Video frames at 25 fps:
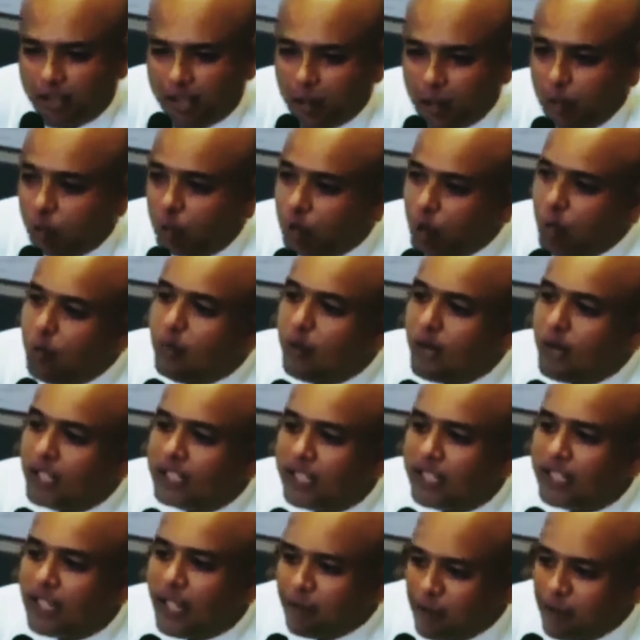এই উদুম
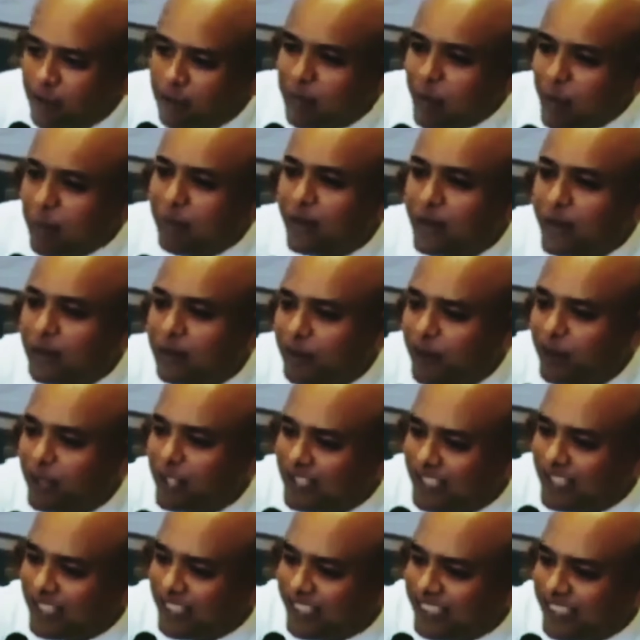ভাষাটা আমি পেপারে
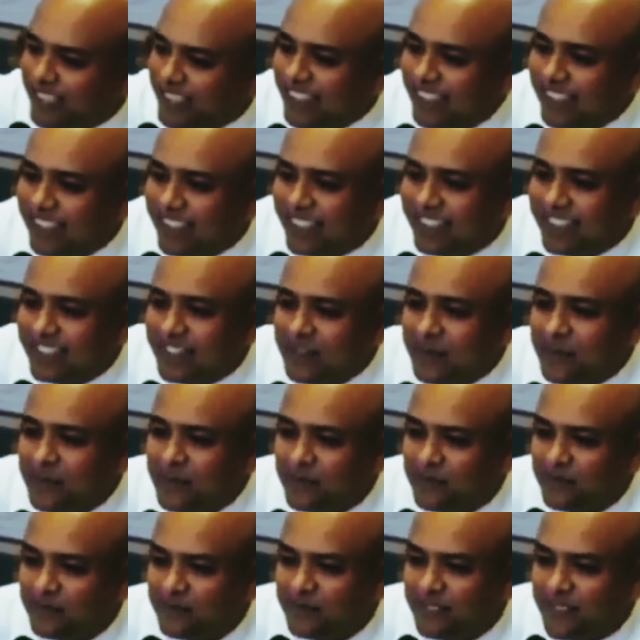পড়েছি
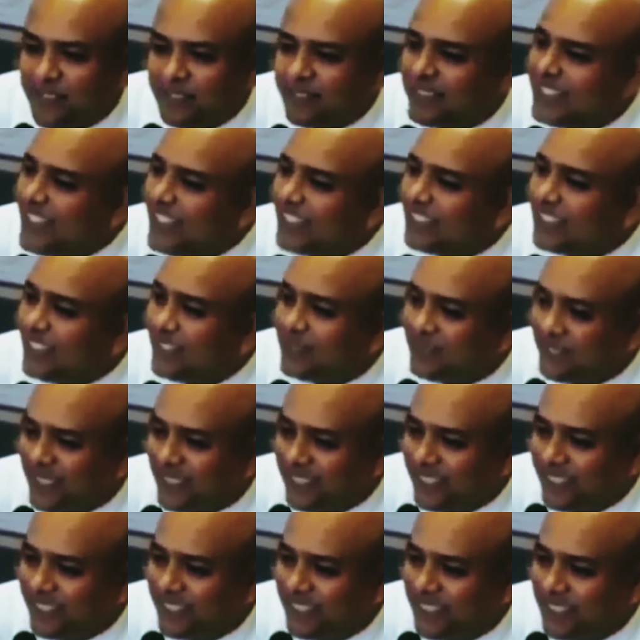জানতাম
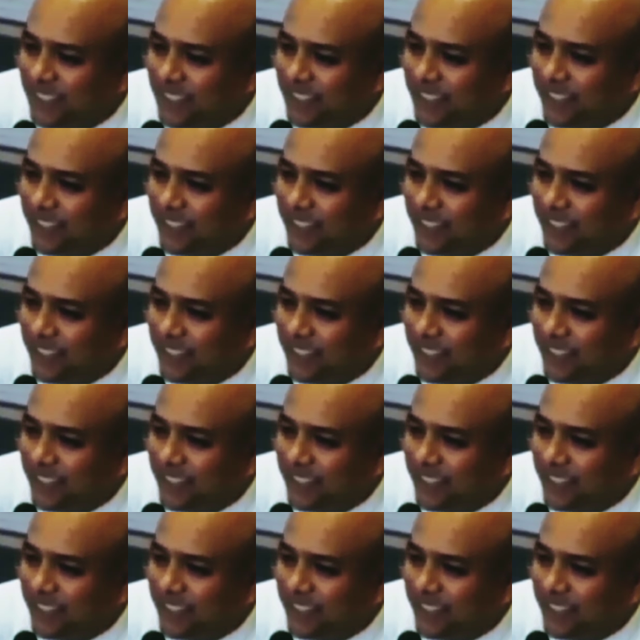না